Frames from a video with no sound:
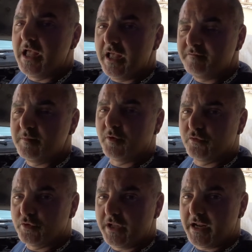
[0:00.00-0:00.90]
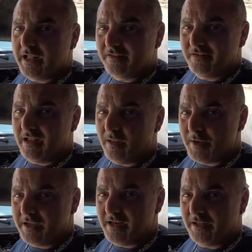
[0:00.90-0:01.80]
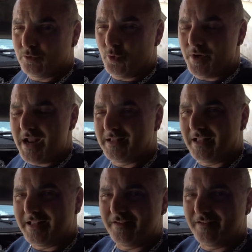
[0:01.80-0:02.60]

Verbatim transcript: e vi posso dire ragazzi che la macchina è tornata ad